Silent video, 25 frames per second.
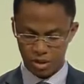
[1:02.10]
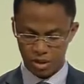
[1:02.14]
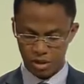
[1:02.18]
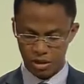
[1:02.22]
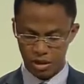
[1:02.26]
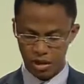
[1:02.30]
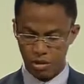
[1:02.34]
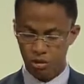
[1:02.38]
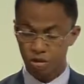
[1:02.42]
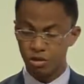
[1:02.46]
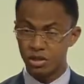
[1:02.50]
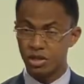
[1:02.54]

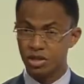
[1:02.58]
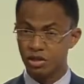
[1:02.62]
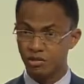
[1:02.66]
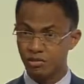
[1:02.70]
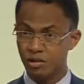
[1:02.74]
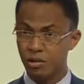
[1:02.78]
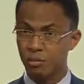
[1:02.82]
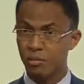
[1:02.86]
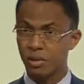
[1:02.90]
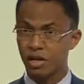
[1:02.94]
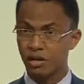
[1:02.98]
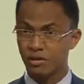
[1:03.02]
aux effets
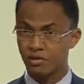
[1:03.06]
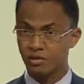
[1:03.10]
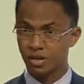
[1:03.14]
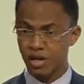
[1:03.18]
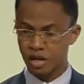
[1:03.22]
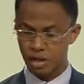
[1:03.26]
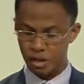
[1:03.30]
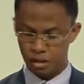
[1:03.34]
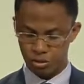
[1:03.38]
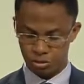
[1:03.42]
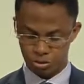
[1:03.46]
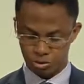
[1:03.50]
pervers
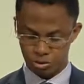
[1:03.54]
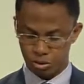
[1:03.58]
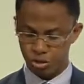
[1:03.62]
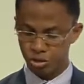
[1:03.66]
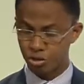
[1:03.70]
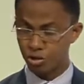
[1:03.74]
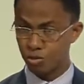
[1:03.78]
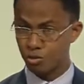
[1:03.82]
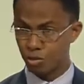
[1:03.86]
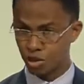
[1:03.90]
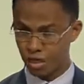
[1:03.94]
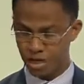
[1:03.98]
du changement
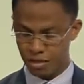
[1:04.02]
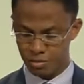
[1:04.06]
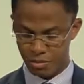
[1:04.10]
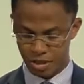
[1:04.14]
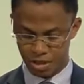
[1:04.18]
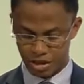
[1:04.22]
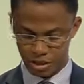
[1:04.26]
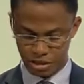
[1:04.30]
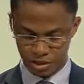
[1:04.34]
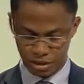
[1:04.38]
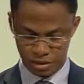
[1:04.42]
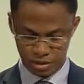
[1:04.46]

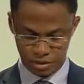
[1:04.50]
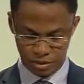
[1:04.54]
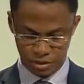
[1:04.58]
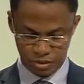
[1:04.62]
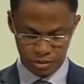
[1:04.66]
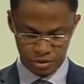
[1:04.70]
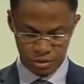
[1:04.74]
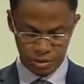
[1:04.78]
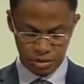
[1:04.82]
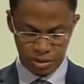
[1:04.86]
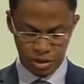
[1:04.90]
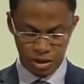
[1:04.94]
climatique.
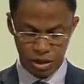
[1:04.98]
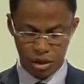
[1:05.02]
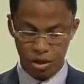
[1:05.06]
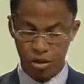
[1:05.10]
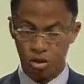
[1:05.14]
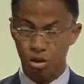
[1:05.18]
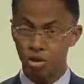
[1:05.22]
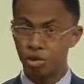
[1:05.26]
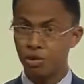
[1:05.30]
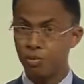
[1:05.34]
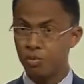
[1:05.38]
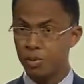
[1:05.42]

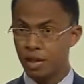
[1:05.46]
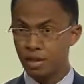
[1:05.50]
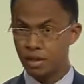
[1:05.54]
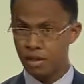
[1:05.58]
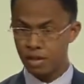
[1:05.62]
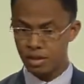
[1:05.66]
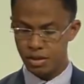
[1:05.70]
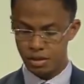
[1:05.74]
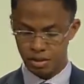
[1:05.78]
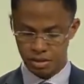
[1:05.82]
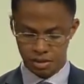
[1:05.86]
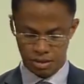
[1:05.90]
Notre
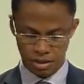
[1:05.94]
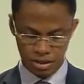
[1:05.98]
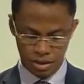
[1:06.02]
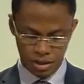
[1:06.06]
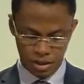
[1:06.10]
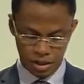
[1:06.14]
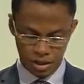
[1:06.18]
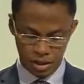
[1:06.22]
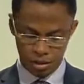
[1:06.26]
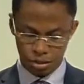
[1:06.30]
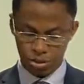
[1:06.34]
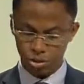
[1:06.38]
pays est
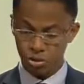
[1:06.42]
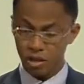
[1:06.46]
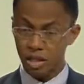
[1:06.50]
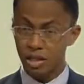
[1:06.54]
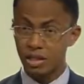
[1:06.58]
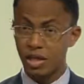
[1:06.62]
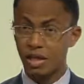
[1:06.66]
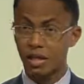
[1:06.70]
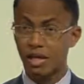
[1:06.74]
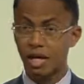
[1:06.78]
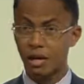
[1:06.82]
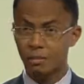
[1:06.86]
doté d'un
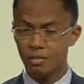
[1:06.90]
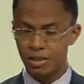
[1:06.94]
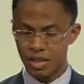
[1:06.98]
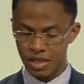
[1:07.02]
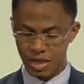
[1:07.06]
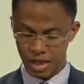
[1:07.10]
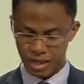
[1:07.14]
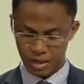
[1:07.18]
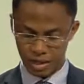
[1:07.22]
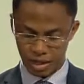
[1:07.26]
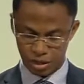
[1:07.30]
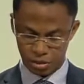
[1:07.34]
capital
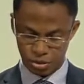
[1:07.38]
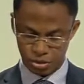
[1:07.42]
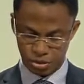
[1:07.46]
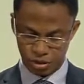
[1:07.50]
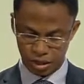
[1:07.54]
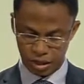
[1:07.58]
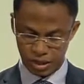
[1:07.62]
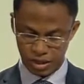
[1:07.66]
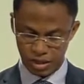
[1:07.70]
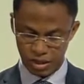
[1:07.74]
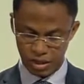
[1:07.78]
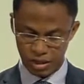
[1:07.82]

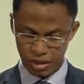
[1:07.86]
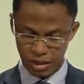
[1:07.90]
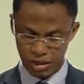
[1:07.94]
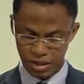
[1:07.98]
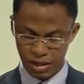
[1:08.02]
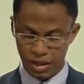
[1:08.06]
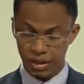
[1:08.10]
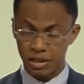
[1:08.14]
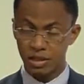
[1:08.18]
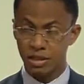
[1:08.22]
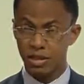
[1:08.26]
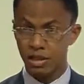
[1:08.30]
naturel
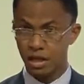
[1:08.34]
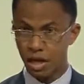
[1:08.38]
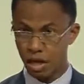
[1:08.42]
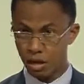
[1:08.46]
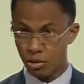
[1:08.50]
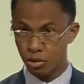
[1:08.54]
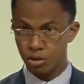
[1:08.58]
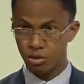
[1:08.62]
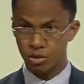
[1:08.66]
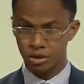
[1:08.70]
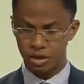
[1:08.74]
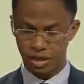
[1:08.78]

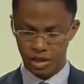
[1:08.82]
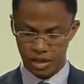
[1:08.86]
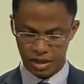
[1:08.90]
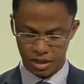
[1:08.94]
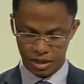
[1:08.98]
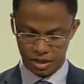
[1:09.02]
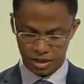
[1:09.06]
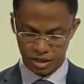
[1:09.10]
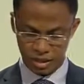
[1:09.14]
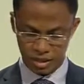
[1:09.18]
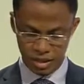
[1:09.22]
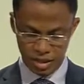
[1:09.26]
extraordinaire
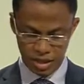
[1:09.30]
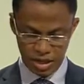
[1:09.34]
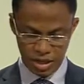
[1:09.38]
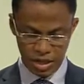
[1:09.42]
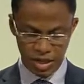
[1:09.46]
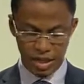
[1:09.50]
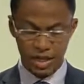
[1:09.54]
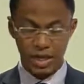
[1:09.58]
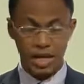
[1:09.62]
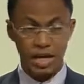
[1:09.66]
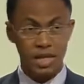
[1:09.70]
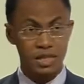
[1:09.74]
et
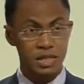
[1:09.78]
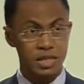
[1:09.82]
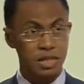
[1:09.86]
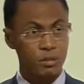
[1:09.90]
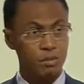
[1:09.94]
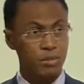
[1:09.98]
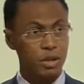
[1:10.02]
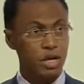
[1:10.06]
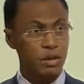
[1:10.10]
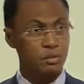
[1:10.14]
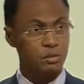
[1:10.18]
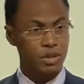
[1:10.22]
classé
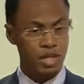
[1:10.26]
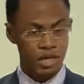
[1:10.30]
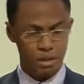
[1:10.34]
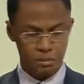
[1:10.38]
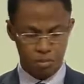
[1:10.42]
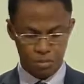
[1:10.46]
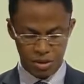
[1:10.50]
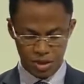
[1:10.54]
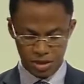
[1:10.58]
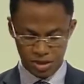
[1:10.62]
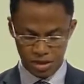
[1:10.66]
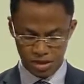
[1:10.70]
parmi les
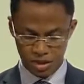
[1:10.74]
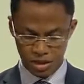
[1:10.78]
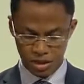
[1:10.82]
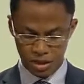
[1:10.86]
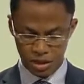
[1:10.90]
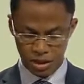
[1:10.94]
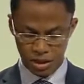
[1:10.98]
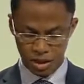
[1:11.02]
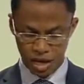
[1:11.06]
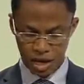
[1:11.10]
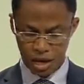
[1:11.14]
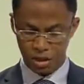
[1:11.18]
pays
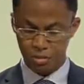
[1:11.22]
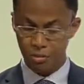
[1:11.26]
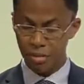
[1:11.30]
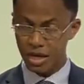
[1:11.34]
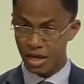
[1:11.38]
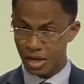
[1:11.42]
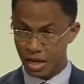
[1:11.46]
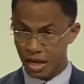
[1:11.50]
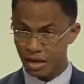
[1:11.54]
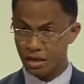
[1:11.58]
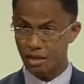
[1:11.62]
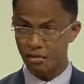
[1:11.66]
à
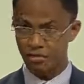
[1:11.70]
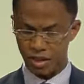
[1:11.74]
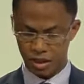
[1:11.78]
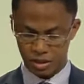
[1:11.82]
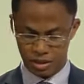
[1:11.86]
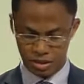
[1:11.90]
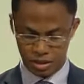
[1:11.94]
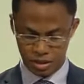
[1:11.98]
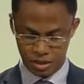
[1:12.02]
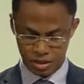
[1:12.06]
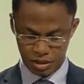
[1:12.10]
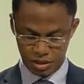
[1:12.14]

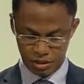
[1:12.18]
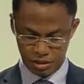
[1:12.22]
méga-diversité.